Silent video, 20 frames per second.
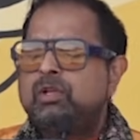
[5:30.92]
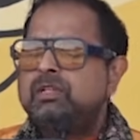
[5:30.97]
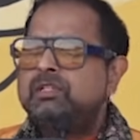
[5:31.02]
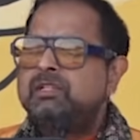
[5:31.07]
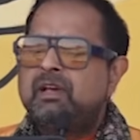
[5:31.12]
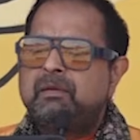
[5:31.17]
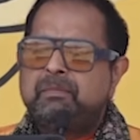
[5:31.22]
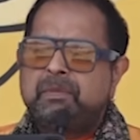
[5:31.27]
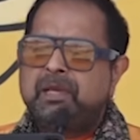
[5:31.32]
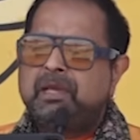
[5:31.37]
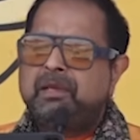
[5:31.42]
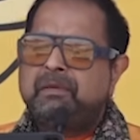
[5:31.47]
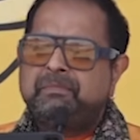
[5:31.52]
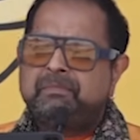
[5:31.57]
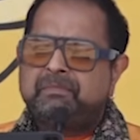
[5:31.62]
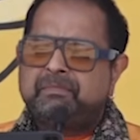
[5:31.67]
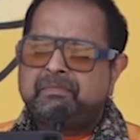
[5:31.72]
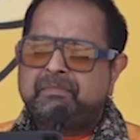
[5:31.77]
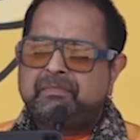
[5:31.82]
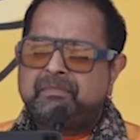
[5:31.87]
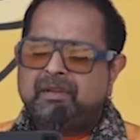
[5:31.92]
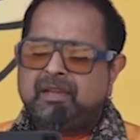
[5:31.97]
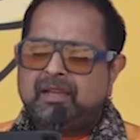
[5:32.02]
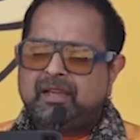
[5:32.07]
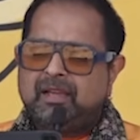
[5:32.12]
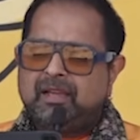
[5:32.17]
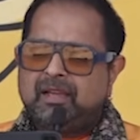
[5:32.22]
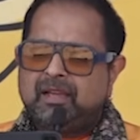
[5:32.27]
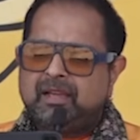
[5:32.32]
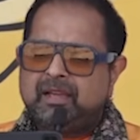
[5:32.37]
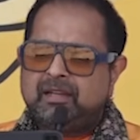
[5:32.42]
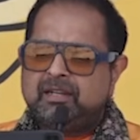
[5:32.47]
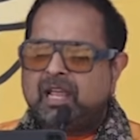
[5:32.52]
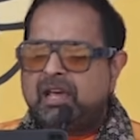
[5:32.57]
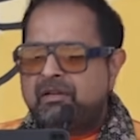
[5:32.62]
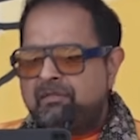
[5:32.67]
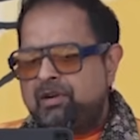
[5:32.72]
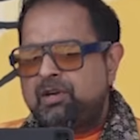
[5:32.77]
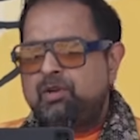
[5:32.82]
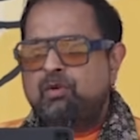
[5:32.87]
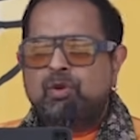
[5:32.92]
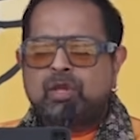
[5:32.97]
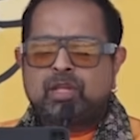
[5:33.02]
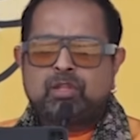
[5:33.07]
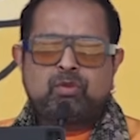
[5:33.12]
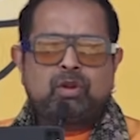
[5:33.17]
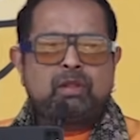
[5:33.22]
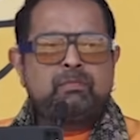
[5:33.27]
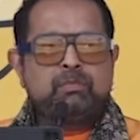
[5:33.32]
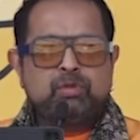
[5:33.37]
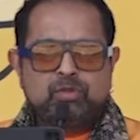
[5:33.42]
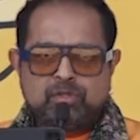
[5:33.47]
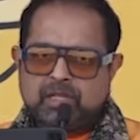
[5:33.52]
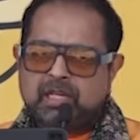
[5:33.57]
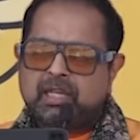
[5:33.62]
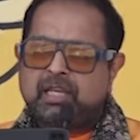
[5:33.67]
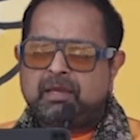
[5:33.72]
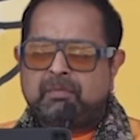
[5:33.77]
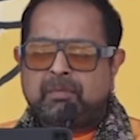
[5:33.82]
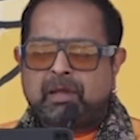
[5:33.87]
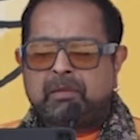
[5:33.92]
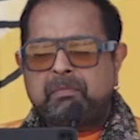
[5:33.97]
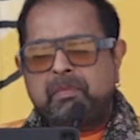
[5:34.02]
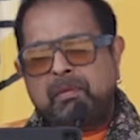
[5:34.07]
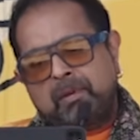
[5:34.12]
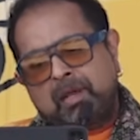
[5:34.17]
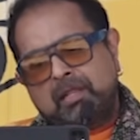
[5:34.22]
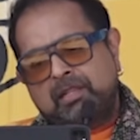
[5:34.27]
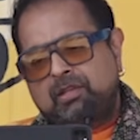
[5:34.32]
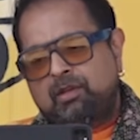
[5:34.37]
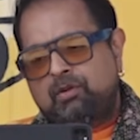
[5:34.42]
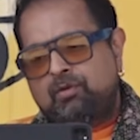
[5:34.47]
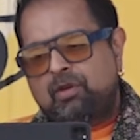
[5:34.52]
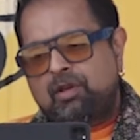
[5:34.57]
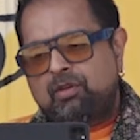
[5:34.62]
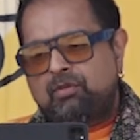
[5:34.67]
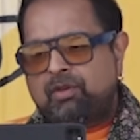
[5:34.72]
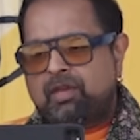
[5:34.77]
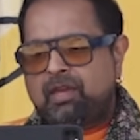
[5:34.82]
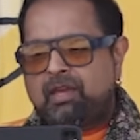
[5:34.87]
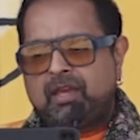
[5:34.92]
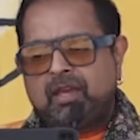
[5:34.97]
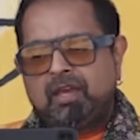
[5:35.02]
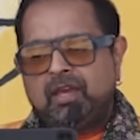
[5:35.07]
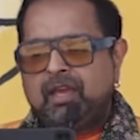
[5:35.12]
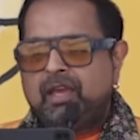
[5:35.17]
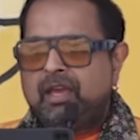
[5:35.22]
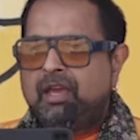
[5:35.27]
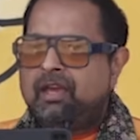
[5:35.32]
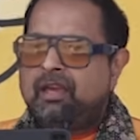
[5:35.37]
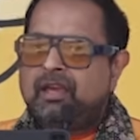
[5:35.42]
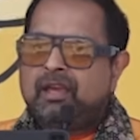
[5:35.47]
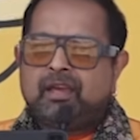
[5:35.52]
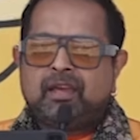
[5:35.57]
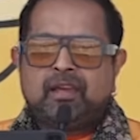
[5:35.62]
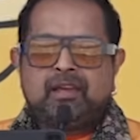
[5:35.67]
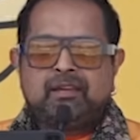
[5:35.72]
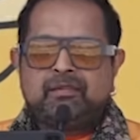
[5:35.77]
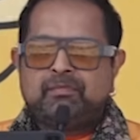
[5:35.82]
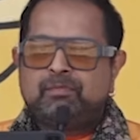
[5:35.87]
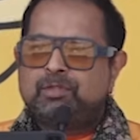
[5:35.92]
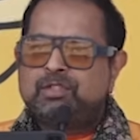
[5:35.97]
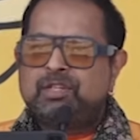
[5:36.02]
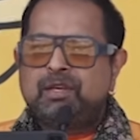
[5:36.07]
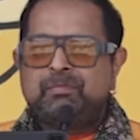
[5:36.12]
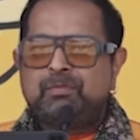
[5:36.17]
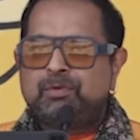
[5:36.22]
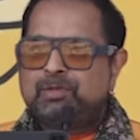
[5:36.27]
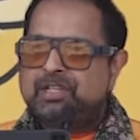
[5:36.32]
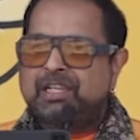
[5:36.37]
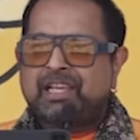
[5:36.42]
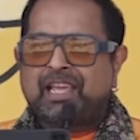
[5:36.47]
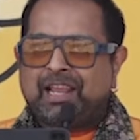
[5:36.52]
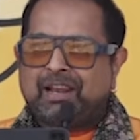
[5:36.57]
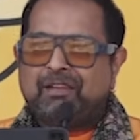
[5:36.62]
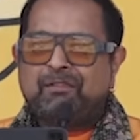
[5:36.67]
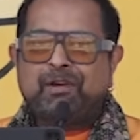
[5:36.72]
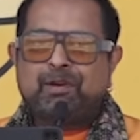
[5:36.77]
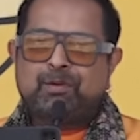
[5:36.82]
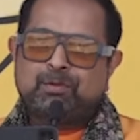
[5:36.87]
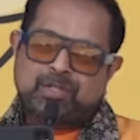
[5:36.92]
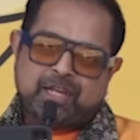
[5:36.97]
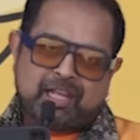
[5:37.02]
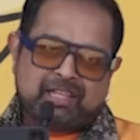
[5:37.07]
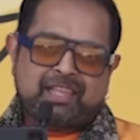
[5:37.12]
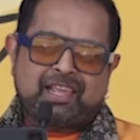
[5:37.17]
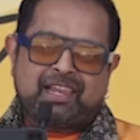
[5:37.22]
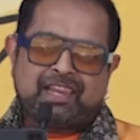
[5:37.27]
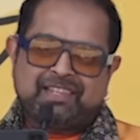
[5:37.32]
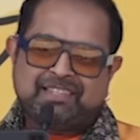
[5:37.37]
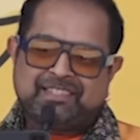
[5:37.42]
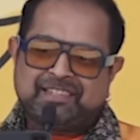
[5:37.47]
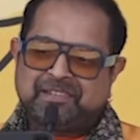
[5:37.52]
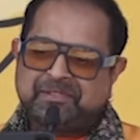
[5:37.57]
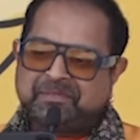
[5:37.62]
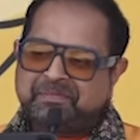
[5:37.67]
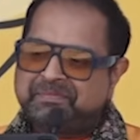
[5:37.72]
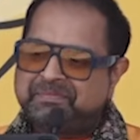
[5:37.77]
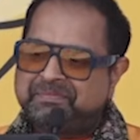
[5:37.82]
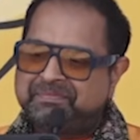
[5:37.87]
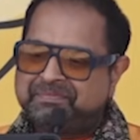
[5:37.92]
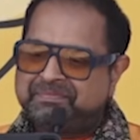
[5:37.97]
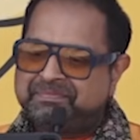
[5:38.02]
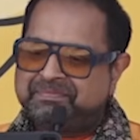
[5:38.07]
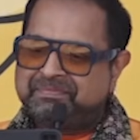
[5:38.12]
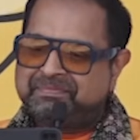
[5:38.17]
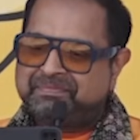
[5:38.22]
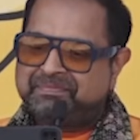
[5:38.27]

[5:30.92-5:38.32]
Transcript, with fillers: मैं थोड़ा सा अभी डाइवर्ट होके थोड़ा म्यूज़िक के बारे में बात करूंगा क्योंकि मुझे म्यूज़िक के अलावा कुछ आता नहीं सर